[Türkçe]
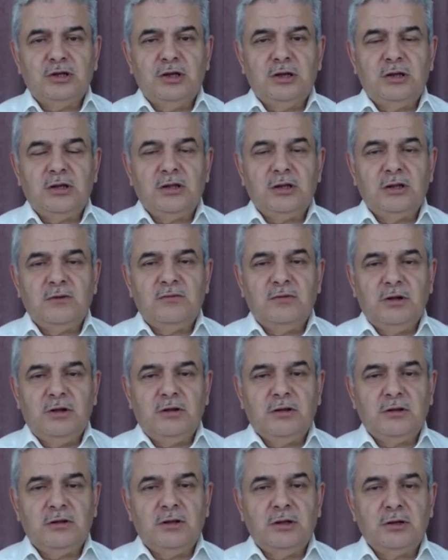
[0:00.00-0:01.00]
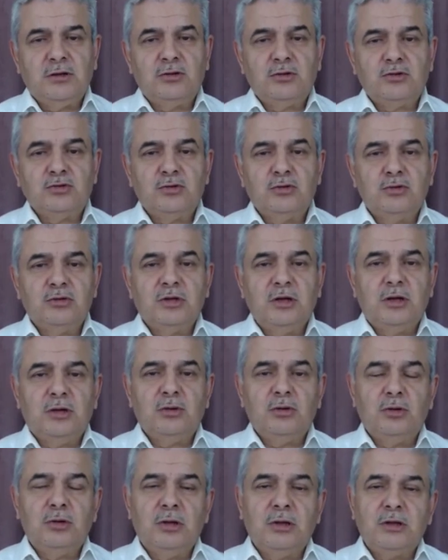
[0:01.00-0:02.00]
özellikle varlıkların
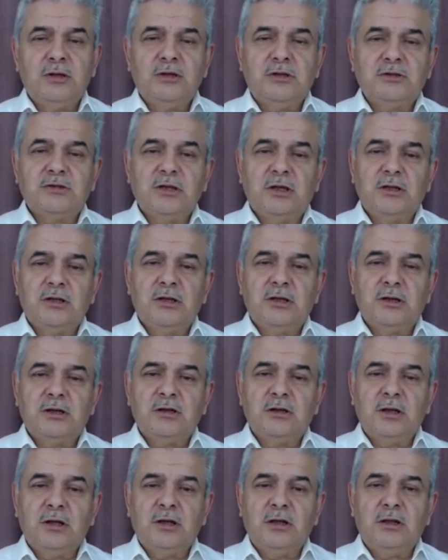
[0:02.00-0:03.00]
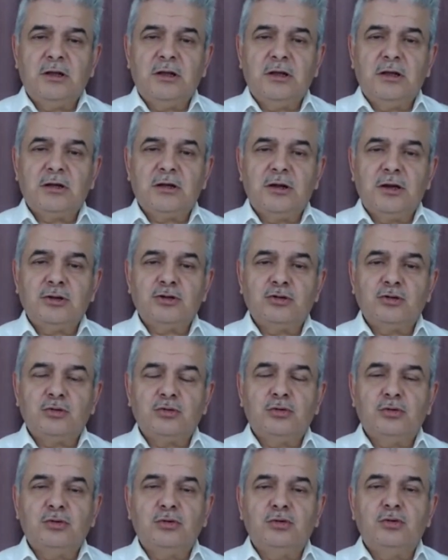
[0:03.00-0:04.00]
sultanı olan insanların Allah'a
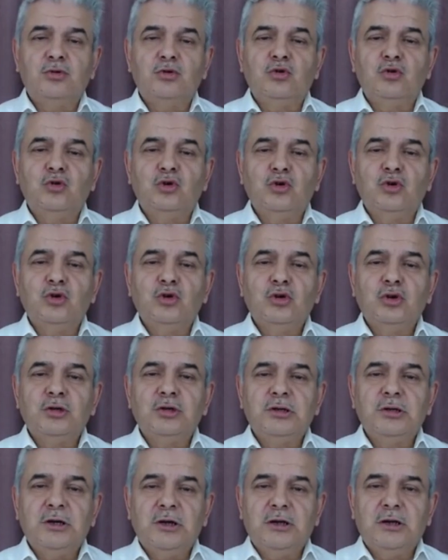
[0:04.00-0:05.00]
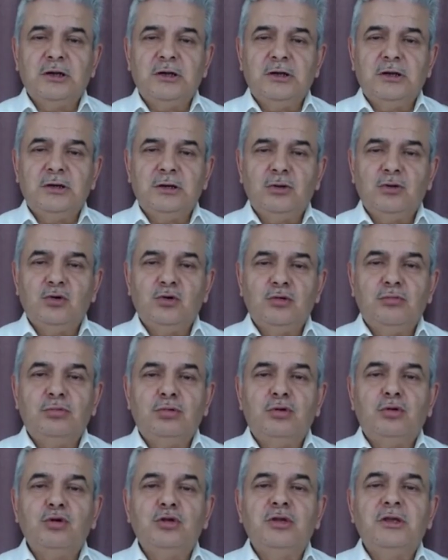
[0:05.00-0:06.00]
karşı kulluğunu yani
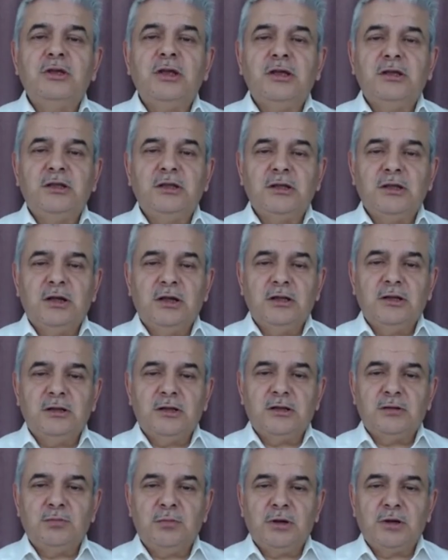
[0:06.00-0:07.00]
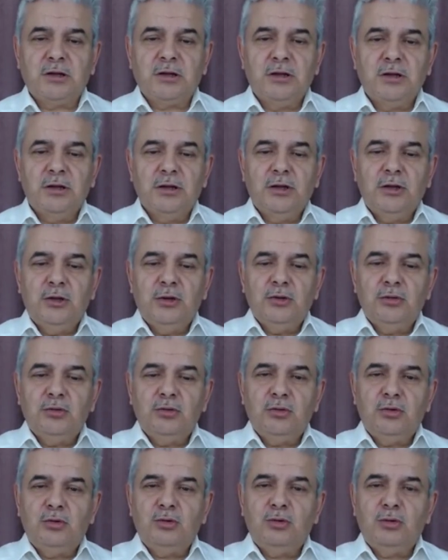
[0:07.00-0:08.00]
ubudiyetini anlatmak.
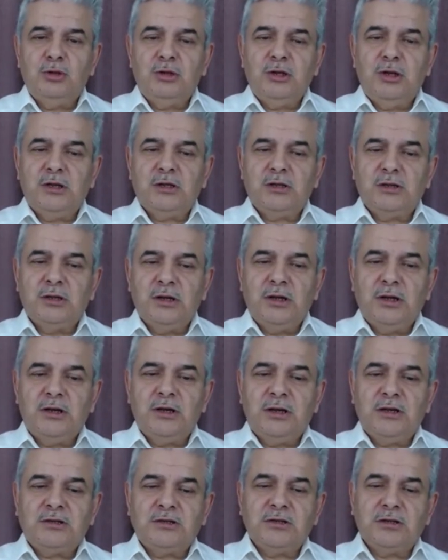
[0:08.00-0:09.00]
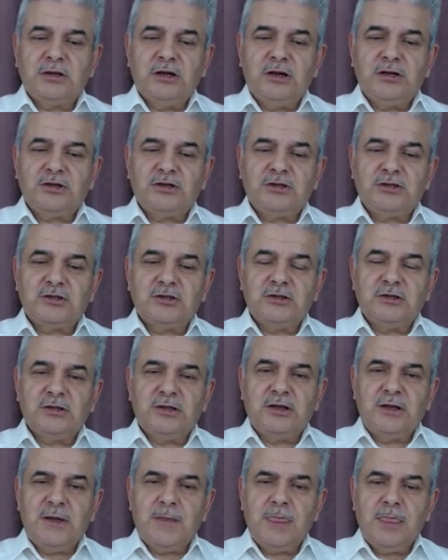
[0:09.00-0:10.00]
Uluhiyet dairesi
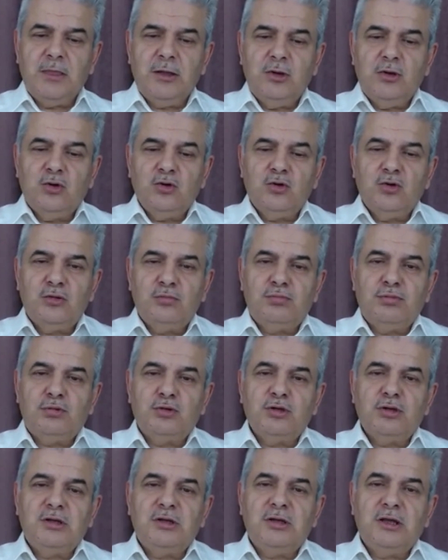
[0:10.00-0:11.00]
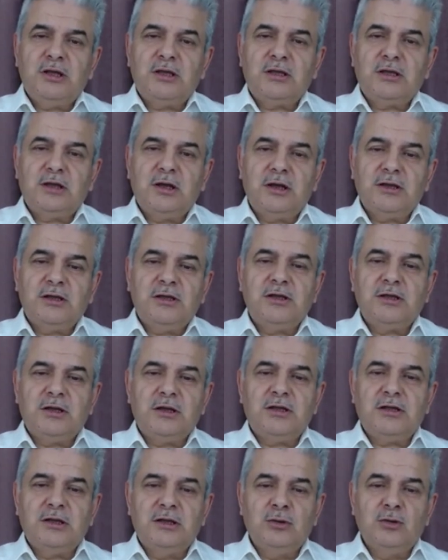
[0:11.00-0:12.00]
karşısında ubudiyet
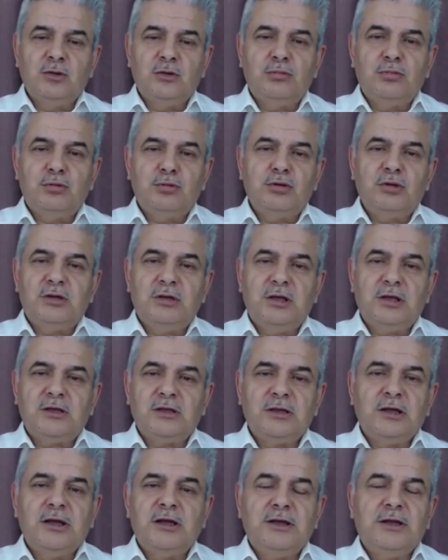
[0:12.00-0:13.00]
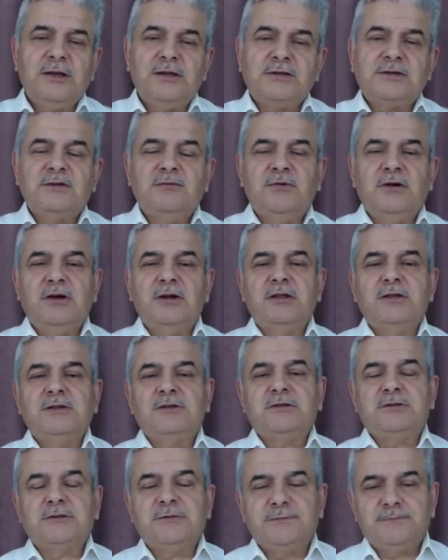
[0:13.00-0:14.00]
hakikati, ubudiyet dairesi
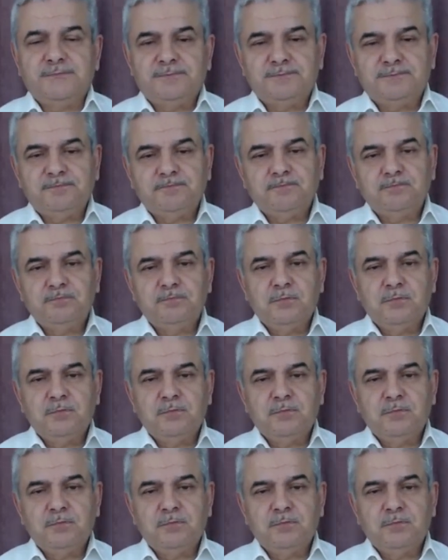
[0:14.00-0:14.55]
vardır.